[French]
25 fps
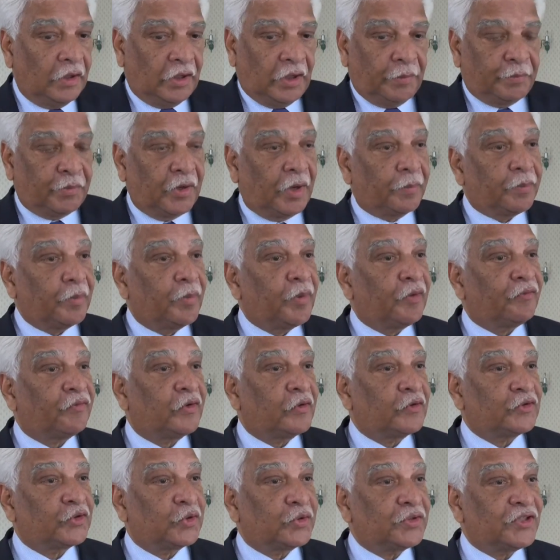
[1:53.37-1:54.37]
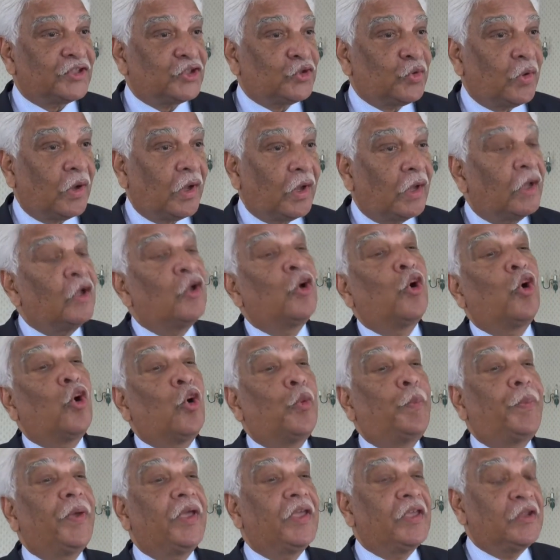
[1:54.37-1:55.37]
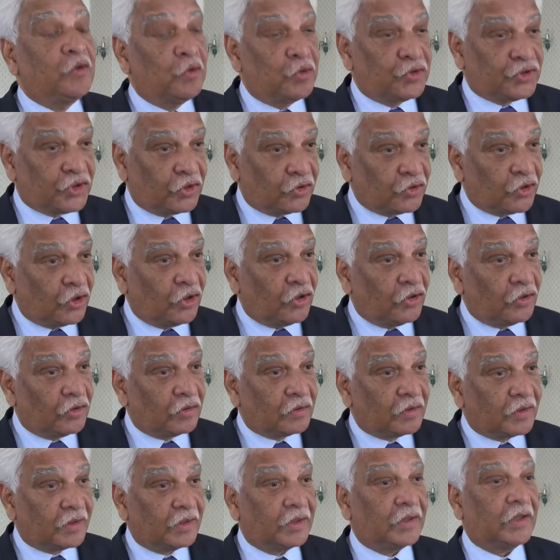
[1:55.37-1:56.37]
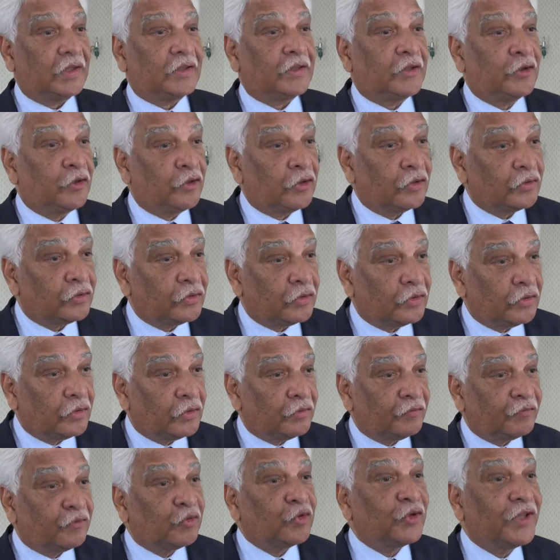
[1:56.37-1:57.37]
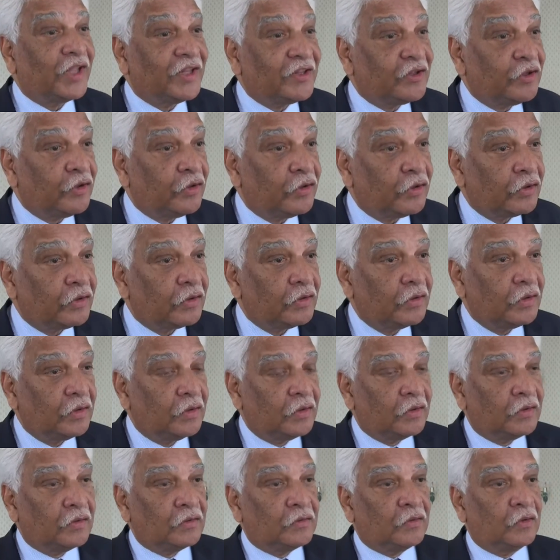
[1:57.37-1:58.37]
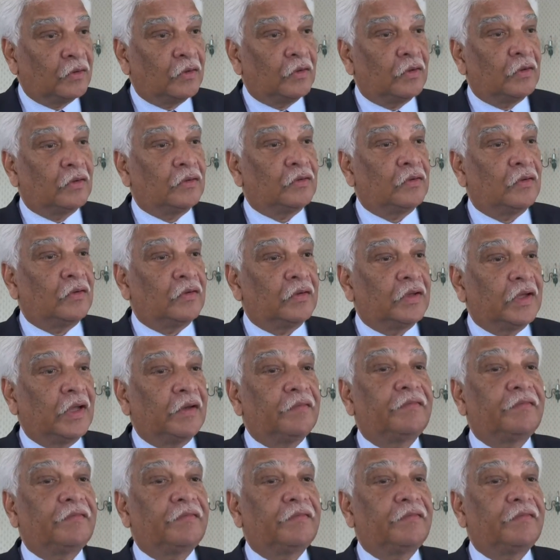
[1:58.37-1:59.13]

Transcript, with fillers: Et pour la première fois de son histoire, au pays de Sangor, créateur, de, fondateur de, de